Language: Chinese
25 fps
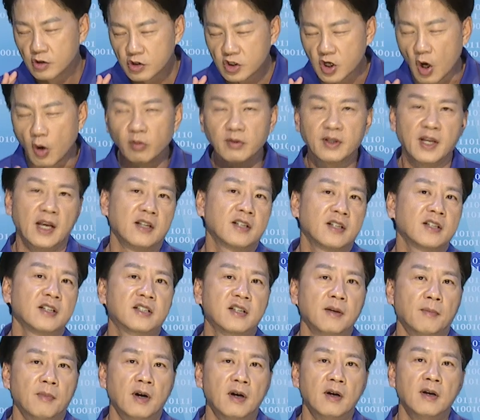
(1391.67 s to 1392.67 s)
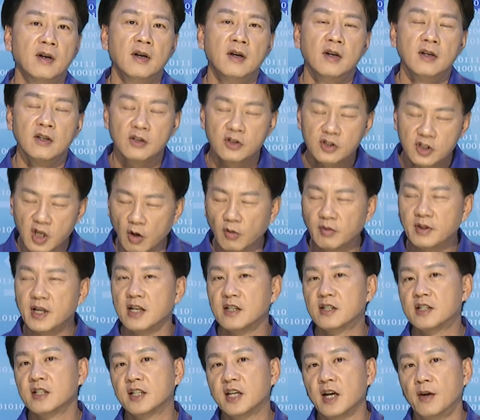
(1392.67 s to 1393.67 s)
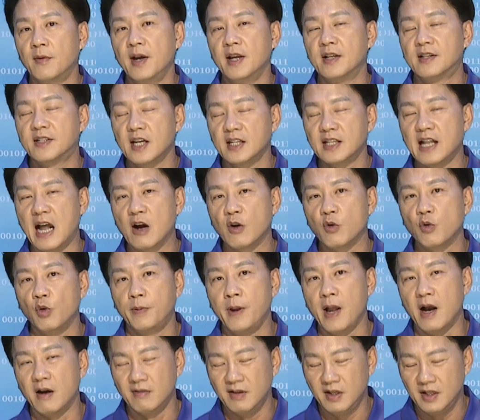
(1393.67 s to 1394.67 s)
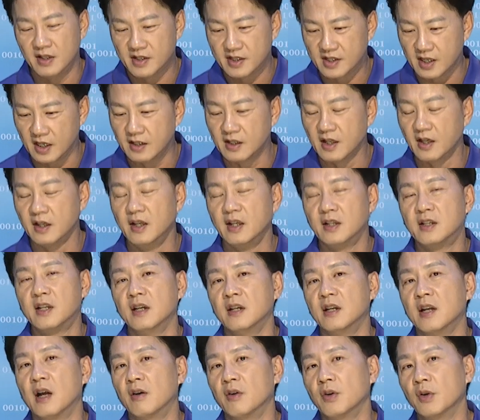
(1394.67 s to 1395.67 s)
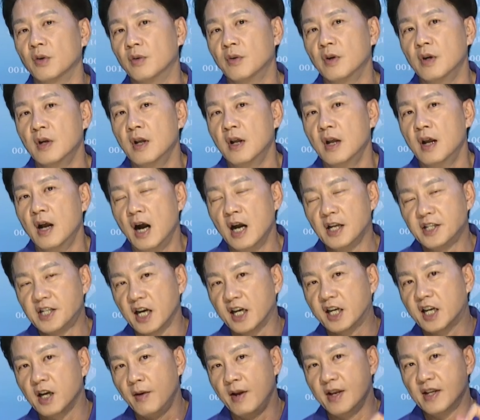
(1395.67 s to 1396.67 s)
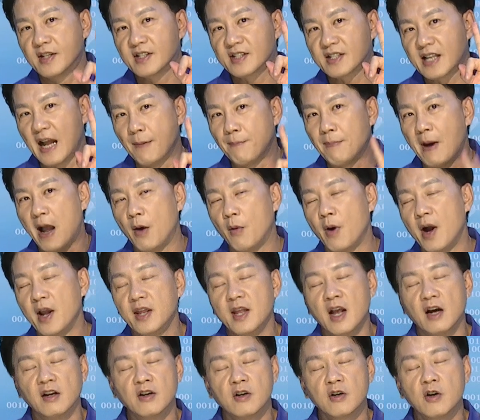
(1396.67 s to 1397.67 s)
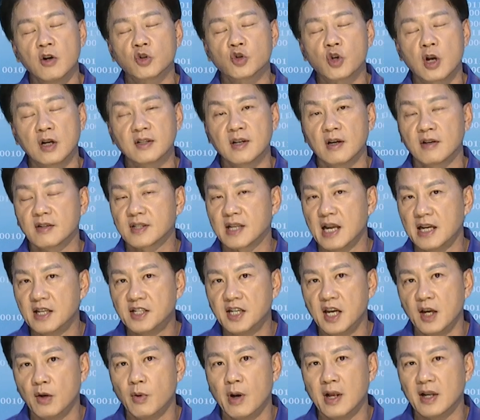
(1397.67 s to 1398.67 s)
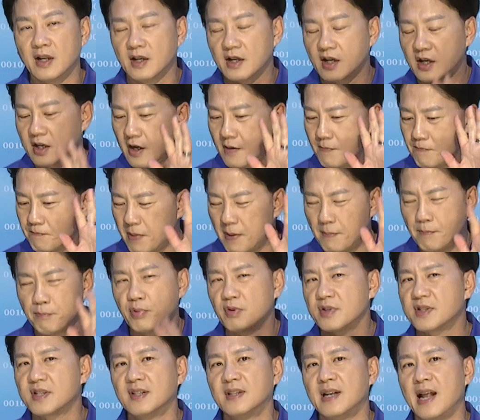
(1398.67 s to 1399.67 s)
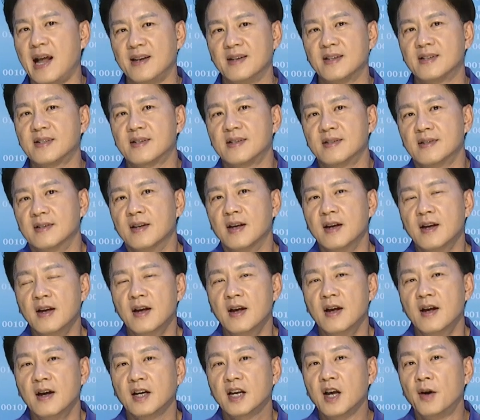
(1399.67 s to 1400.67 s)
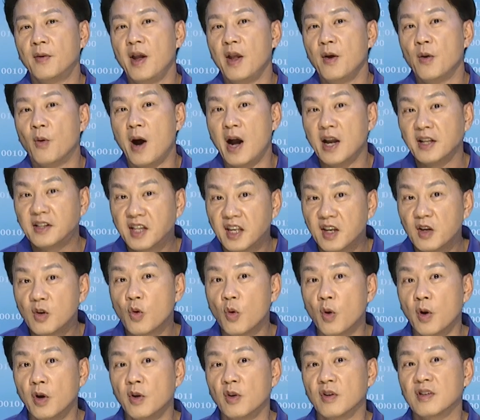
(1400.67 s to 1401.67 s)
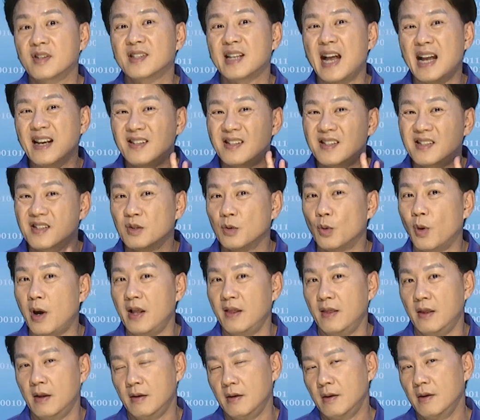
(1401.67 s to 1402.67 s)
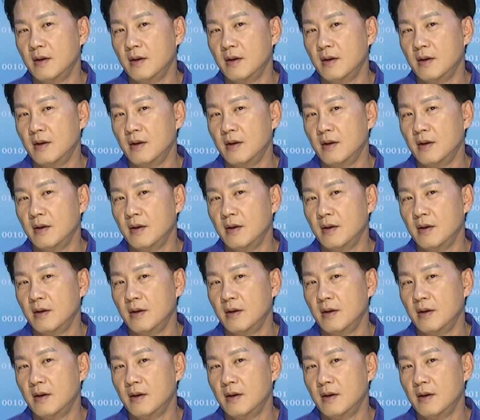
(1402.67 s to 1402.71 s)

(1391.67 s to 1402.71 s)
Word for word: 重点是什么？重点是，各位，这单股票你真的一定要有，而且各位，三百万要能够创造三千万，根本不是难事。各位，我还听过有三十万